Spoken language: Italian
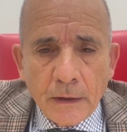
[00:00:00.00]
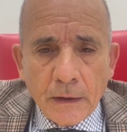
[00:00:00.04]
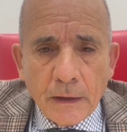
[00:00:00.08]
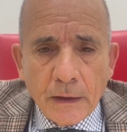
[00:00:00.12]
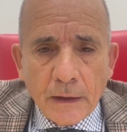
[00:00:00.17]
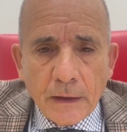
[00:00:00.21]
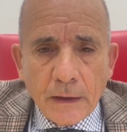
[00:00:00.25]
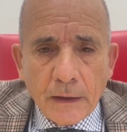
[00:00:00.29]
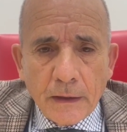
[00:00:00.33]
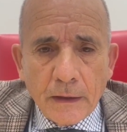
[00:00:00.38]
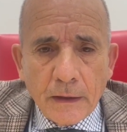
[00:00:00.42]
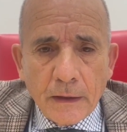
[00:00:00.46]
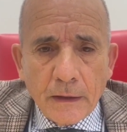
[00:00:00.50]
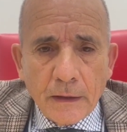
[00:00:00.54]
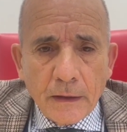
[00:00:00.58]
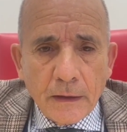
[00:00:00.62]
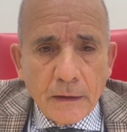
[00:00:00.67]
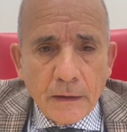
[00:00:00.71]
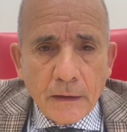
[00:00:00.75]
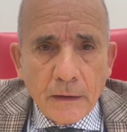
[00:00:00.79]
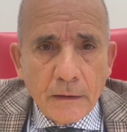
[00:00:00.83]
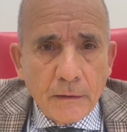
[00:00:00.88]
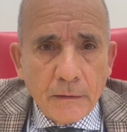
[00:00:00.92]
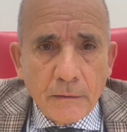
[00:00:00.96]

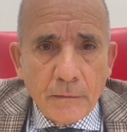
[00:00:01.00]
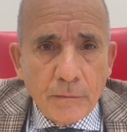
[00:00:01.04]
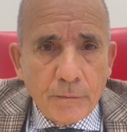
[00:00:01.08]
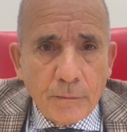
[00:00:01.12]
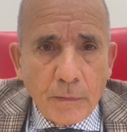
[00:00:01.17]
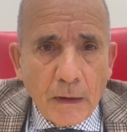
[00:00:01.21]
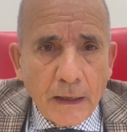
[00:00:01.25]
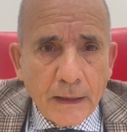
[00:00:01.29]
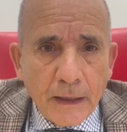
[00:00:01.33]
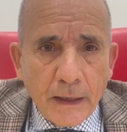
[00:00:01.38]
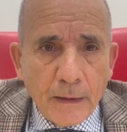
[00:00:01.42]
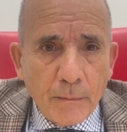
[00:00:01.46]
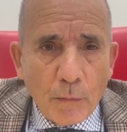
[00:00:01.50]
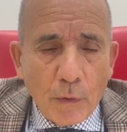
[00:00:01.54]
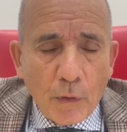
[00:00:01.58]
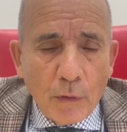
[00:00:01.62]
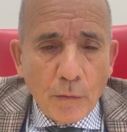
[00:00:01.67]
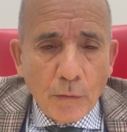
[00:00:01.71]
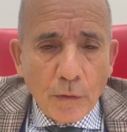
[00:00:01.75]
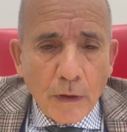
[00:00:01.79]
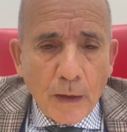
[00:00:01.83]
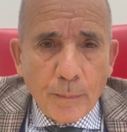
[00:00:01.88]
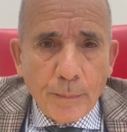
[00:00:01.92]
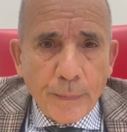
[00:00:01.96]
eh, faremmo
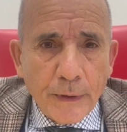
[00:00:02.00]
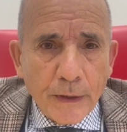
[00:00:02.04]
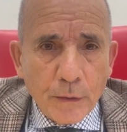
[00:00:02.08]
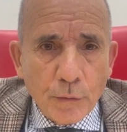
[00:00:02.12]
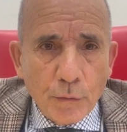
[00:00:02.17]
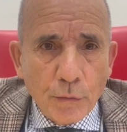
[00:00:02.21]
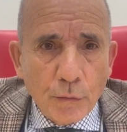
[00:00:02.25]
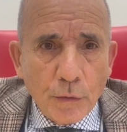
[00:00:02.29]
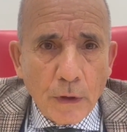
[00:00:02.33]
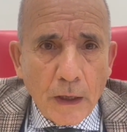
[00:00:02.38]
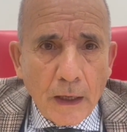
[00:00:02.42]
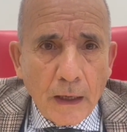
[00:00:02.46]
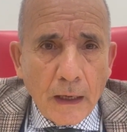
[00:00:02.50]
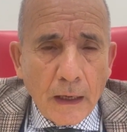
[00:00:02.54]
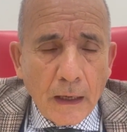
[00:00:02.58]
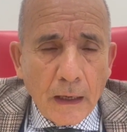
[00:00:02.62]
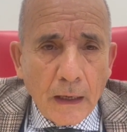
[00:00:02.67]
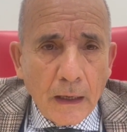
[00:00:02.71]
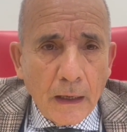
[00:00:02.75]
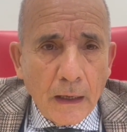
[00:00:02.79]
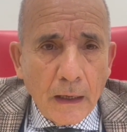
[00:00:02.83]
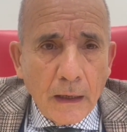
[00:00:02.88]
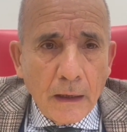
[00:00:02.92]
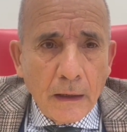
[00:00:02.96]

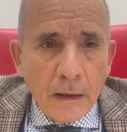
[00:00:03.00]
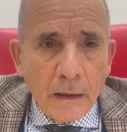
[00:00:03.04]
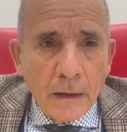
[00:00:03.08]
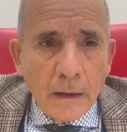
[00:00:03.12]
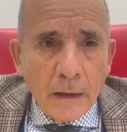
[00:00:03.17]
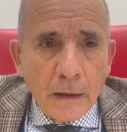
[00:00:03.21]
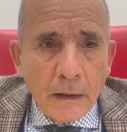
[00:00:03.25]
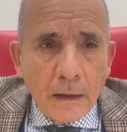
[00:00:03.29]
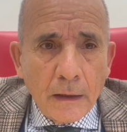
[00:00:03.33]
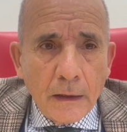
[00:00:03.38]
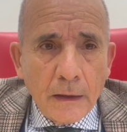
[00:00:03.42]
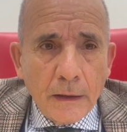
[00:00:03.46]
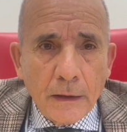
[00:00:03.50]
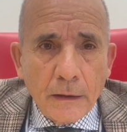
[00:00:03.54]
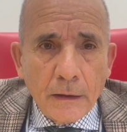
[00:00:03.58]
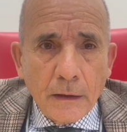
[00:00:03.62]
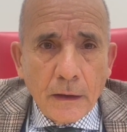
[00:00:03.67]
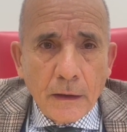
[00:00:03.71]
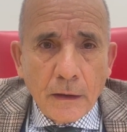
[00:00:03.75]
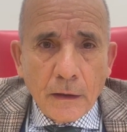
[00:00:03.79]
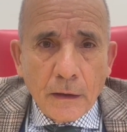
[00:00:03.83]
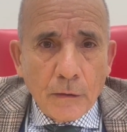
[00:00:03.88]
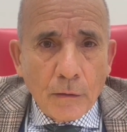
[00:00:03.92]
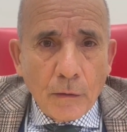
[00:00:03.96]
un'apertura in,
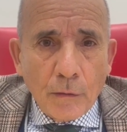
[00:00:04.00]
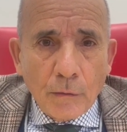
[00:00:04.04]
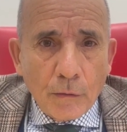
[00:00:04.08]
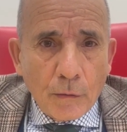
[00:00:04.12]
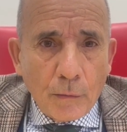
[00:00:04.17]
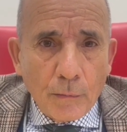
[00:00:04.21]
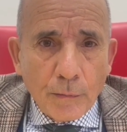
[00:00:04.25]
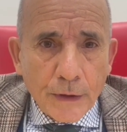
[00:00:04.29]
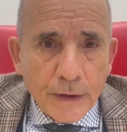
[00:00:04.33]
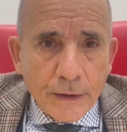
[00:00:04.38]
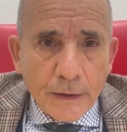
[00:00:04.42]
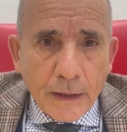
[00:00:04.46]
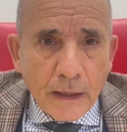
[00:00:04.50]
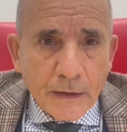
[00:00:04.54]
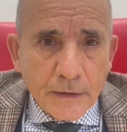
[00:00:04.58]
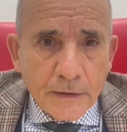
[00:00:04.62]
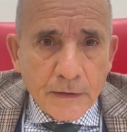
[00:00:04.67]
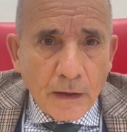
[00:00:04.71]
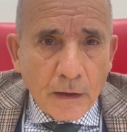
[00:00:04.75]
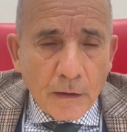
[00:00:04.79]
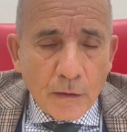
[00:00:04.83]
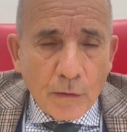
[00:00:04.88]
in, concomitanza